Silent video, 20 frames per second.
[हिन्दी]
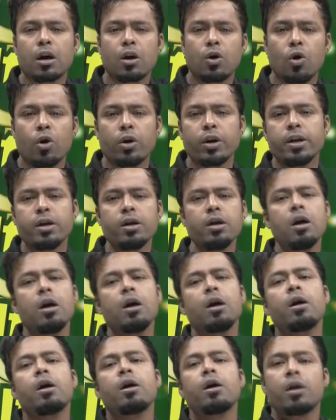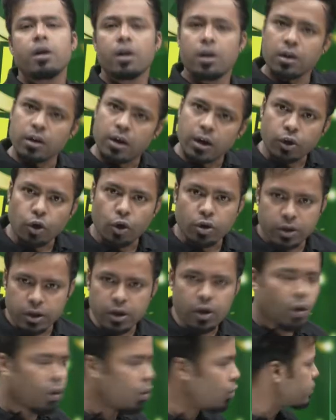अकॉर्डिंग
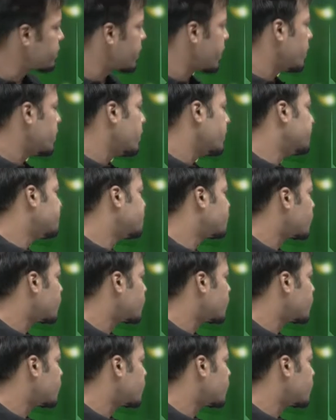घटौती हो जाएगी